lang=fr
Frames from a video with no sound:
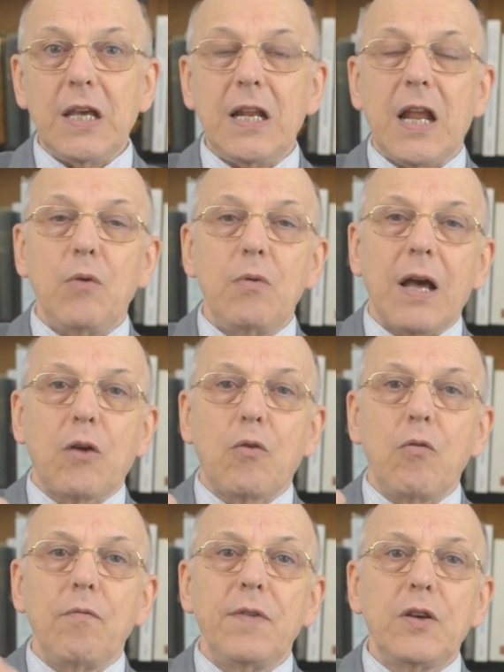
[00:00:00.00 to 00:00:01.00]
Il a eu la
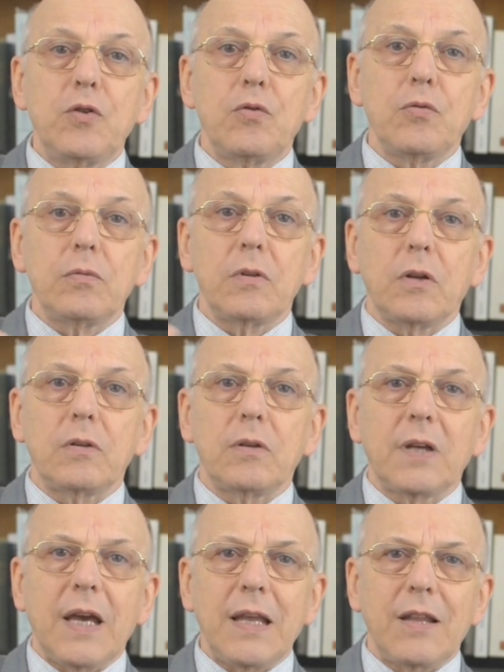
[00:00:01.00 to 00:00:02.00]
conviction
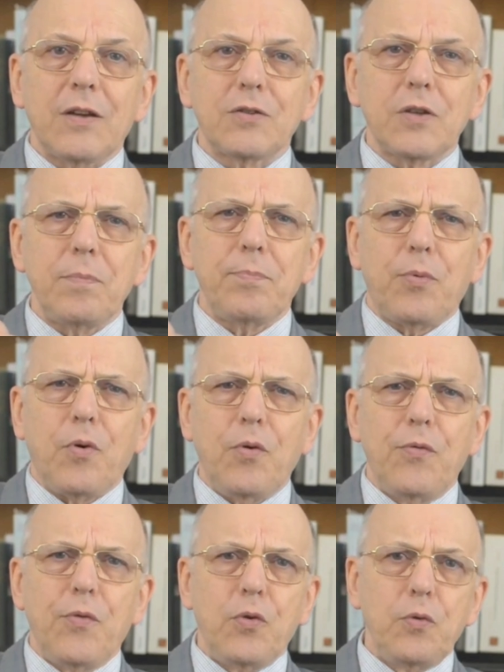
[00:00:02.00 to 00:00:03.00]
d'entrer dans un
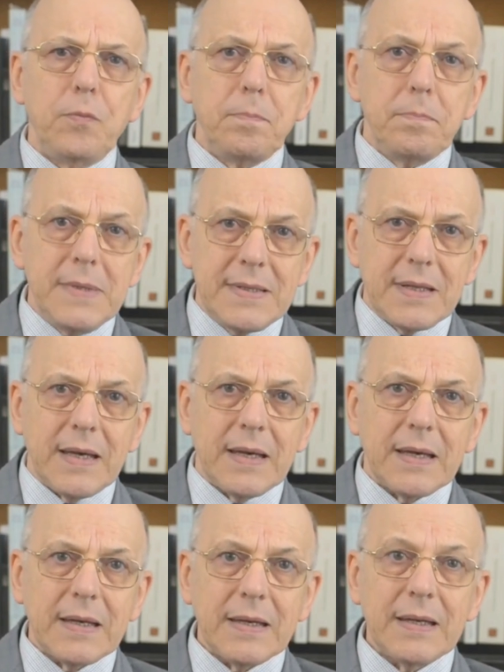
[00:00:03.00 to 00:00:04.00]
profond mystère.
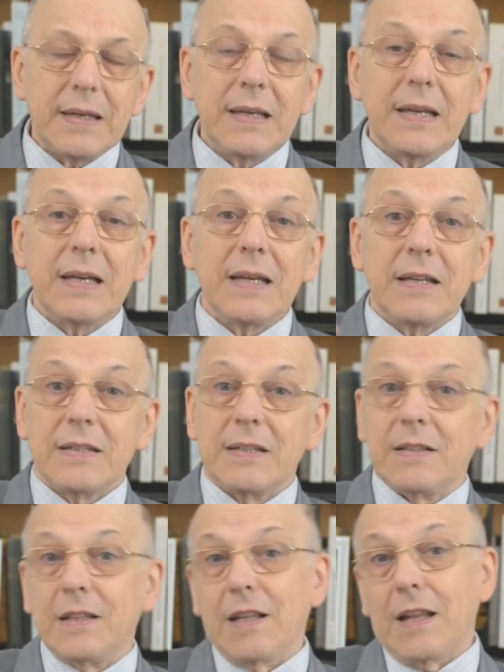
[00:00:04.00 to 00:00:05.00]

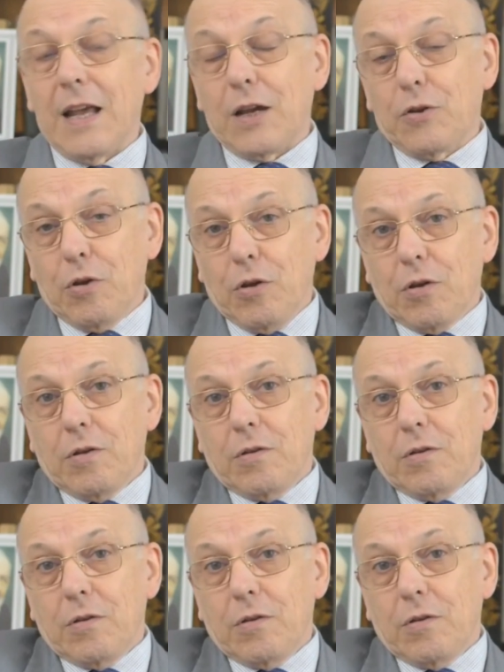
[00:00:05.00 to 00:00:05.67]
C'était un acteur,